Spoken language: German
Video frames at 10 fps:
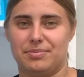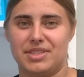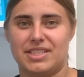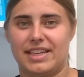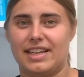ein
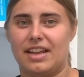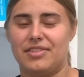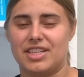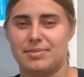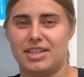bisschen erklären, wie
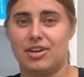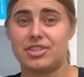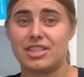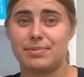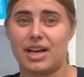das mit den
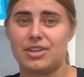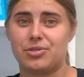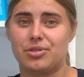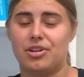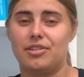
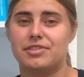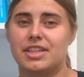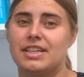Haushaltsberatungen läuft.